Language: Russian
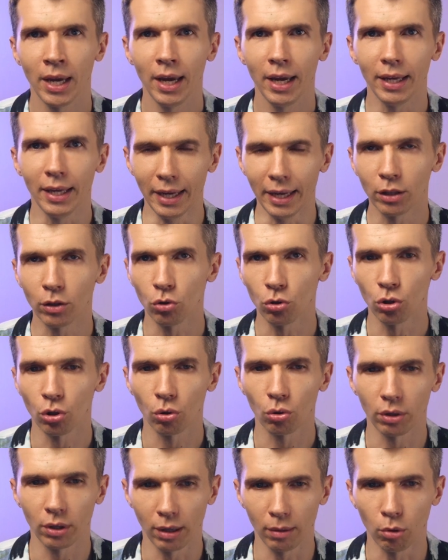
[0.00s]
И это очень
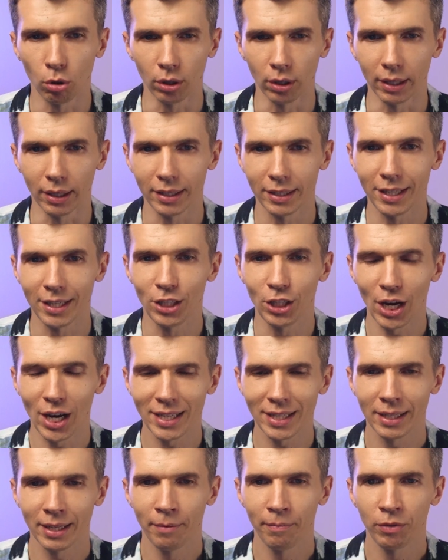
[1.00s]
круто работало.
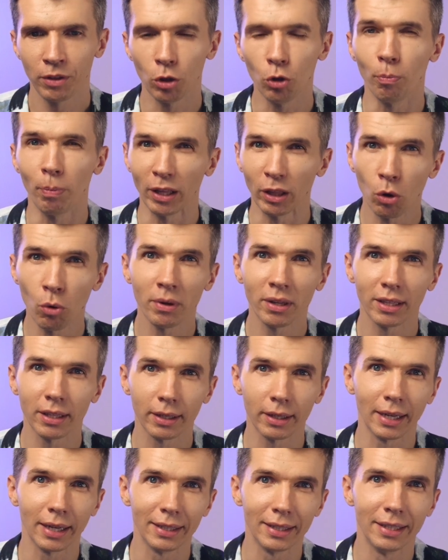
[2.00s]
Сейчас, ну, потом
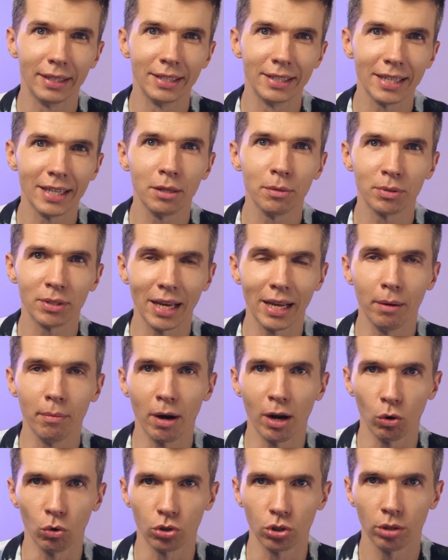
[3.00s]
это как с этим стали
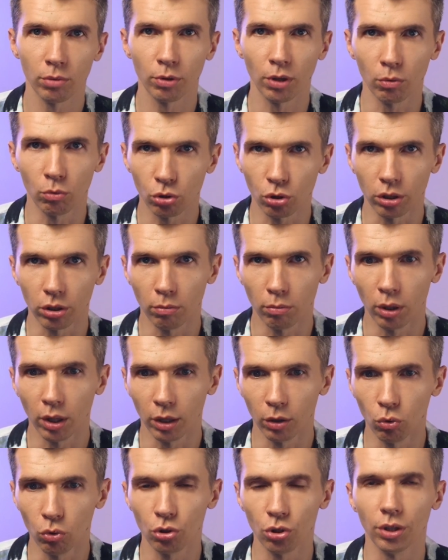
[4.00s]
бороться, потому что это
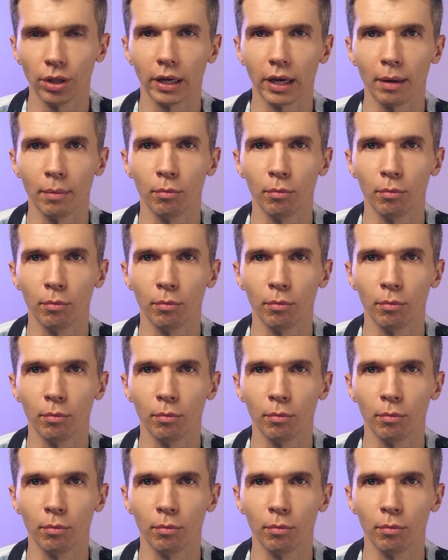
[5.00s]
была ну, очень такая